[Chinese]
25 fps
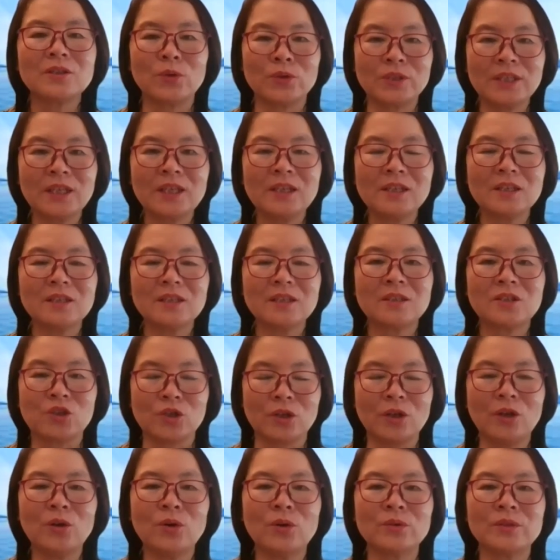有些
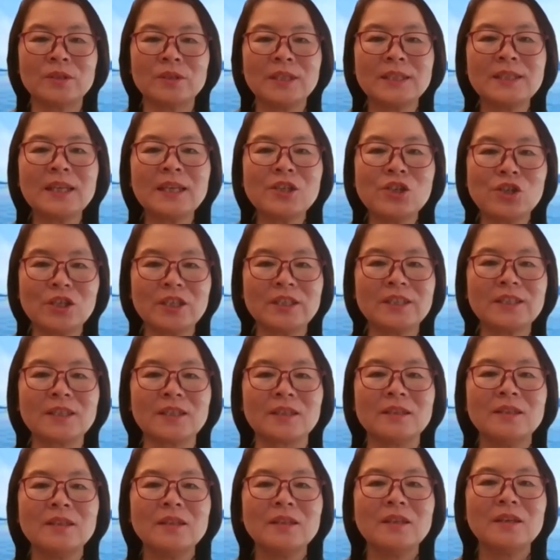时候这些事
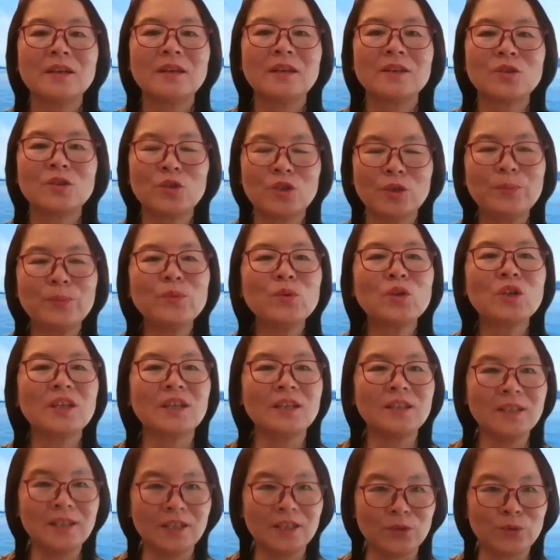情都是不
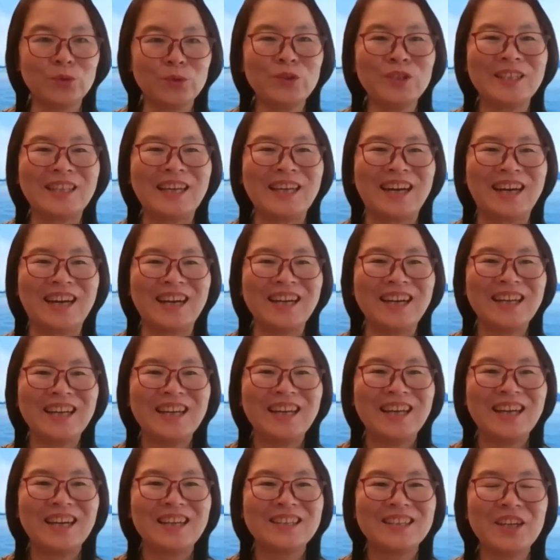可理喻的，
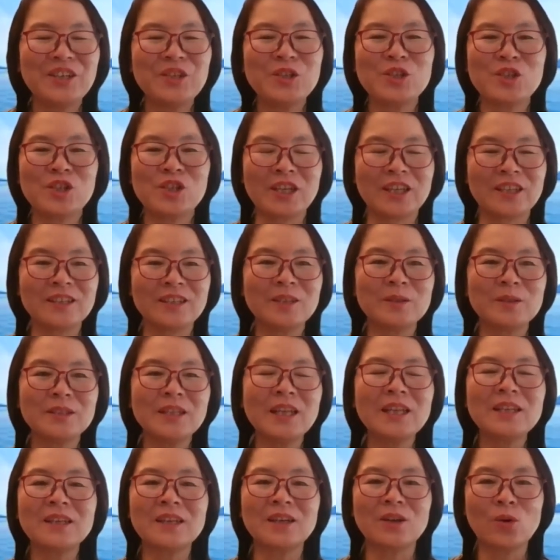但是神的
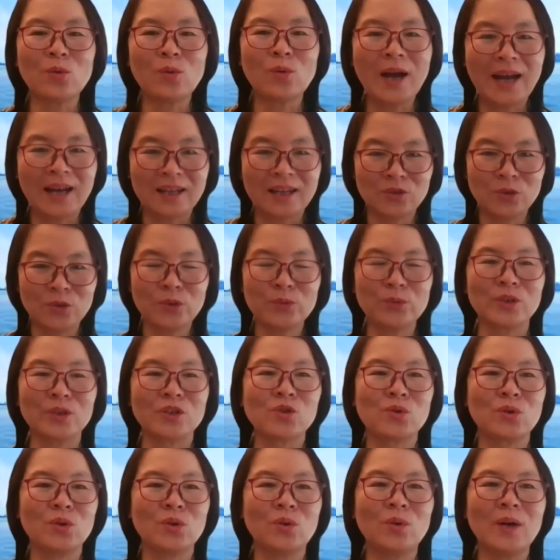那个话对我
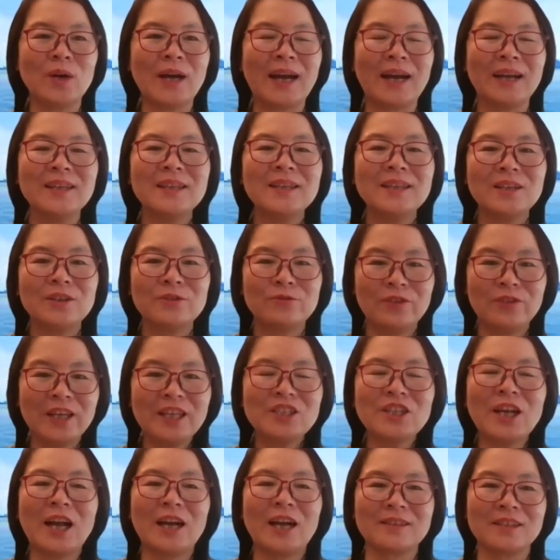说话
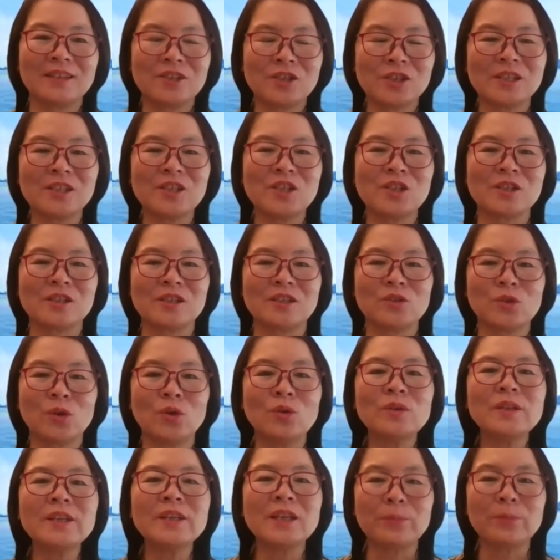非常的真实，
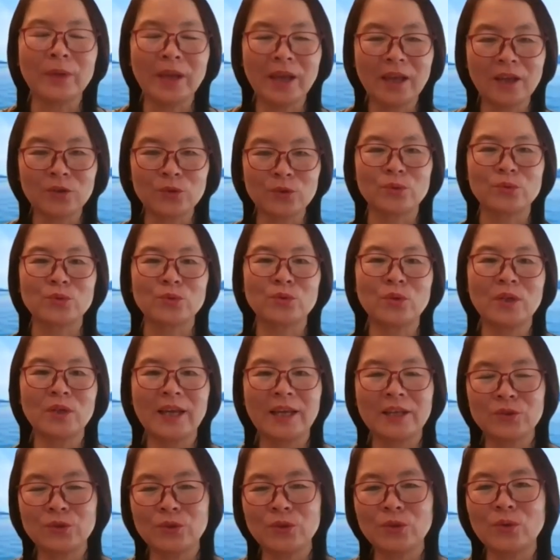从里面涌出
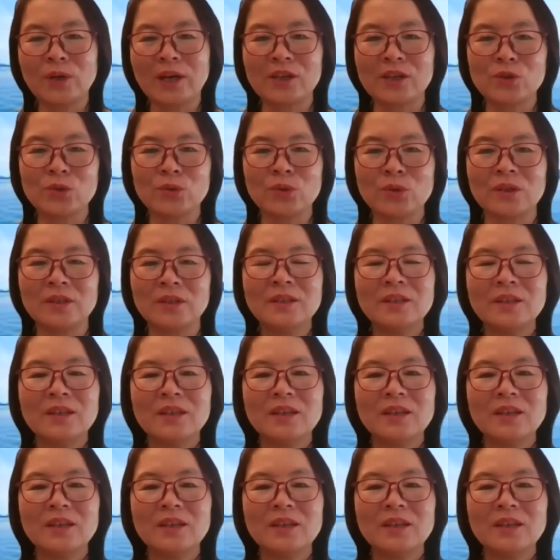来一句话说，